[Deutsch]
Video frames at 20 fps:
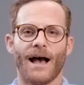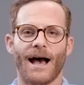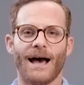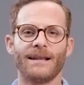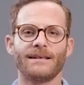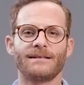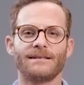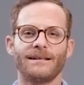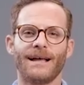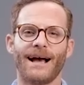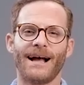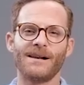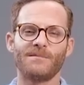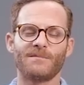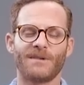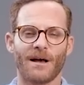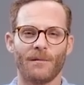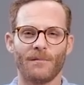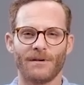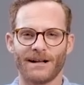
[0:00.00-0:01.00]
Alles in
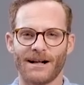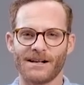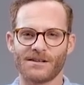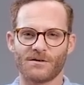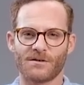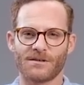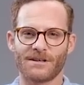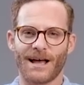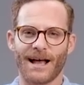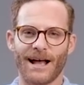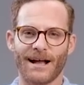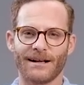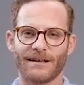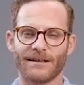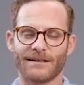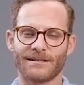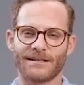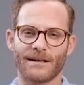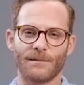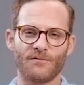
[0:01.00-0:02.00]
allem kann man also
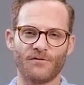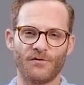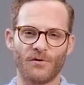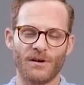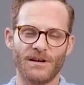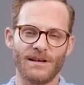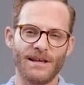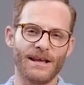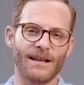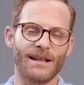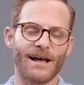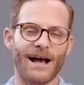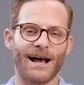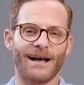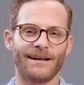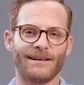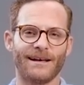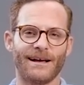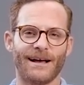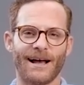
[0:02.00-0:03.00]
sagen, es gibt für jede
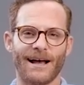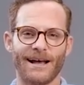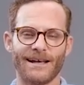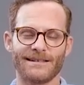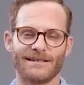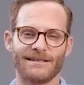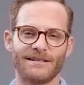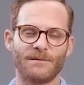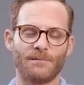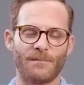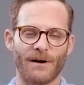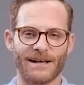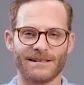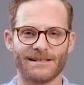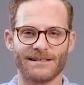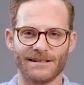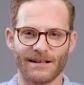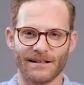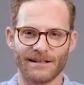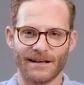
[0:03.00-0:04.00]
Art der Reise die
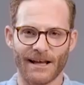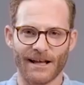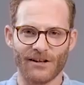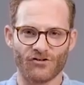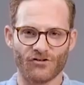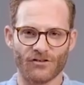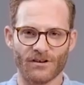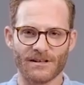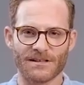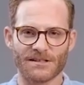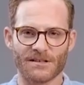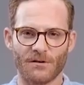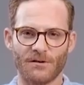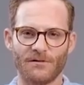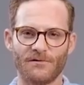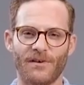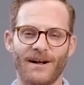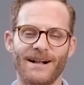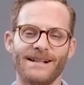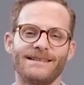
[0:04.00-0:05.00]
passenden Gadgets
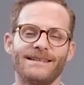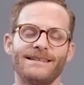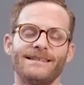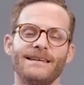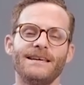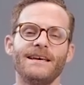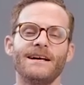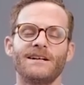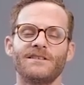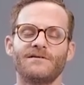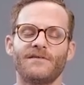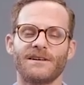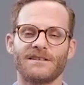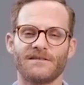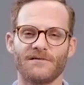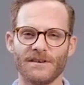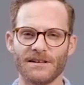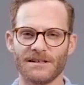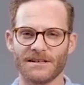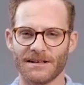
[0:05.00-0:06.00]
und falls ich
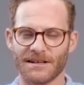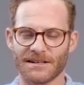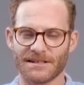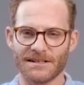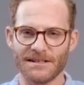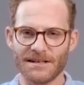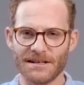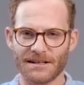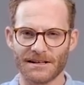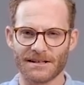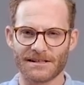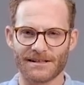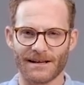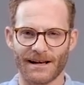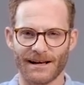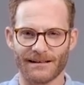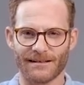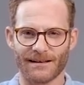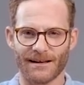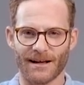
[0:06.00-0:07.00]
irgendwas Wichtiges nicht
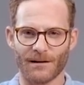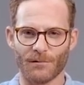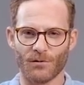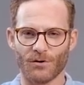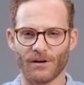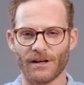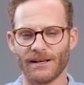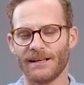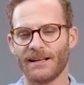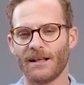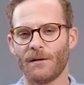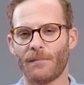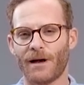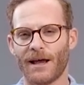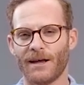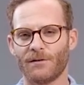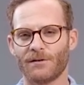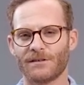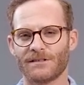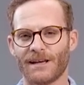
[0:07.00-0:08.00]
gezeigt habe oder ihr der
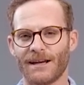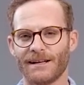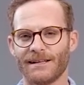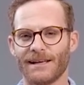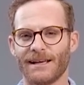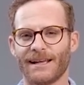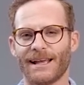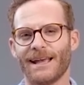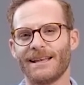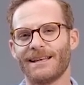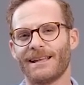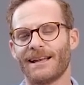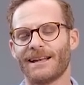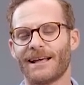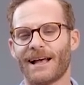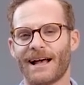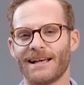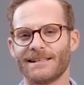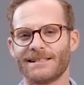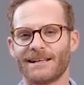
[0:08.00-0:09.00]
Meinung seid, ihr kennt ein
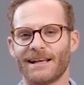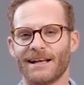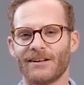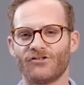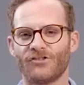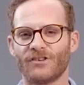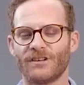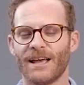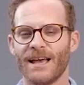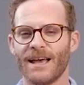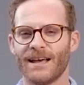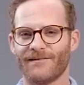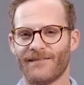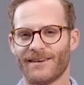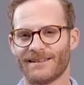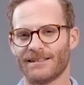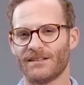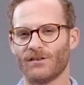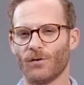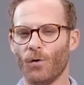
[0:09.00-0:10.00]
Reisegadget,
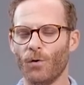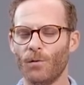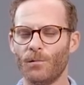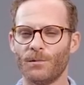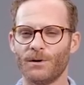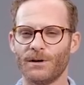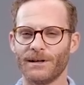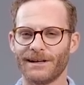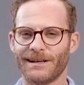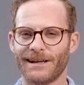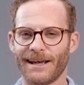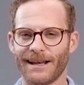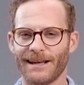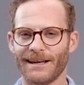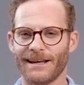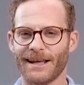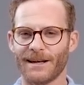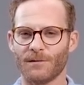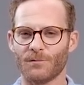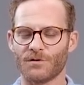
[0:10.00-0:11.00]
was ich unbedingt
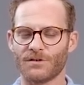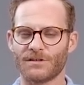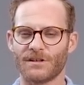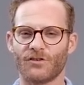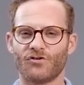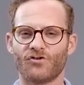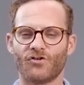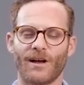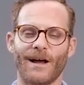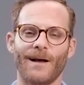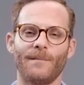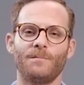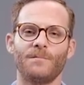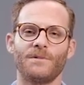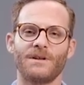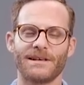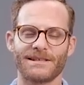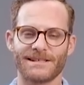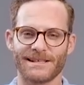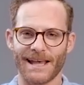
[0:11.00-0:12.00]
kennenlernen muss, dann schreibt
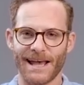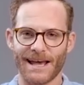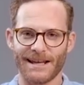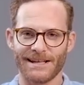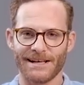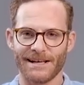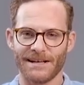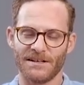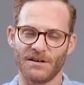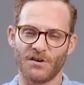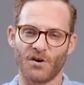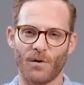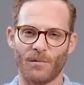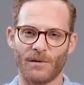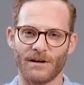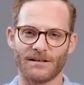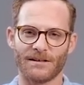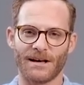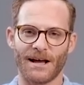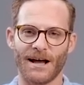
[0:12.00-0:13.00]
mir das gerne hier in die
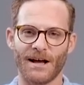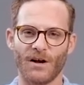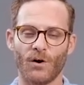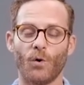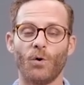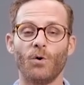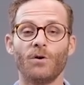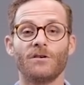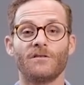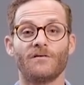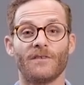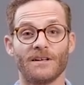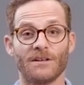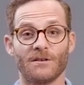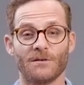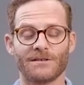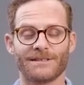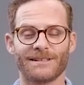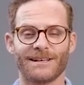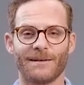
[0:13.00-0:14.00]
Kommentare und wenn
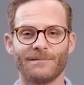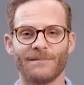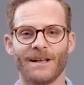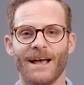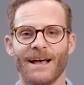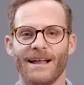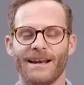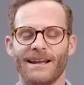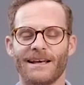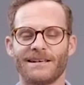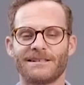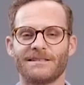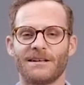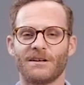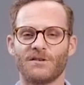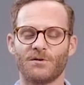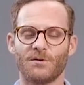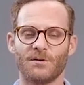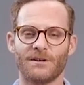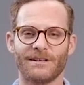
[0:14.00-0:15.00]
ihr Lust habt, lasst
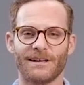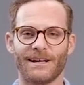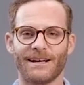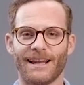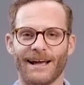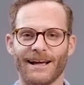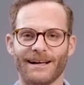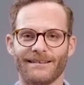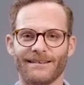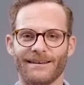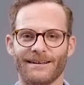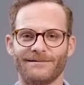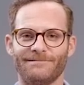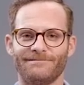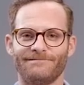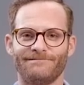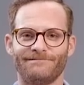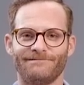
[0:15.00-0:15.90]
natürlich ein Like da.